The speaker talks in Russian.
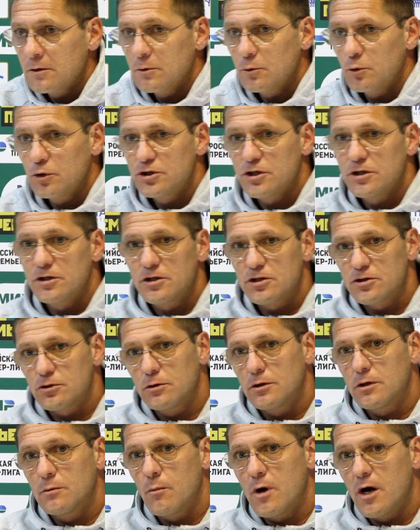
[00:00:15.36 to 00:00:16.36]
Очень
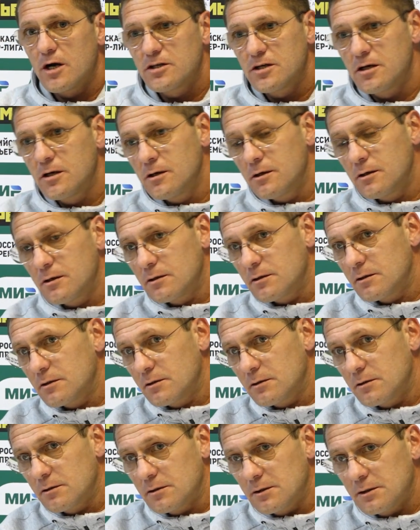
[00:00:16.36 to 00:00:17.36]
тяжелый матч.
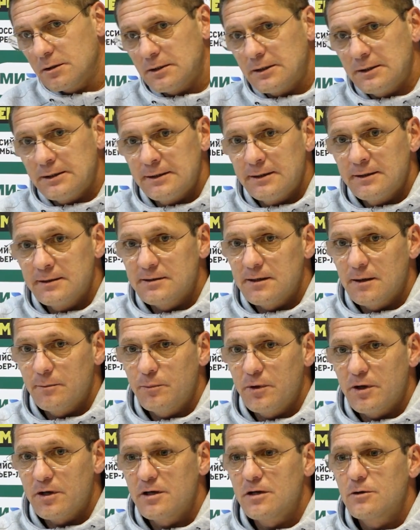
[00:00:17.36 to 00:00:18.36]

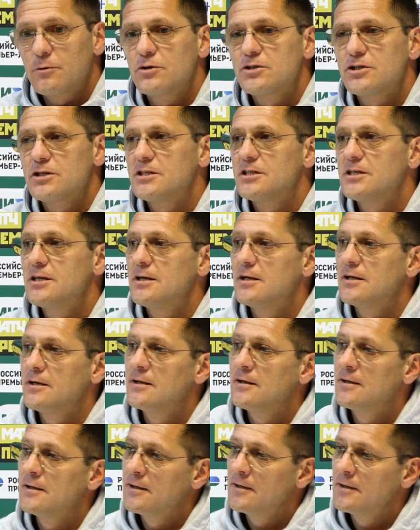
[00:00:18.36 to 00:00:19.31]
Соперник очень сильный.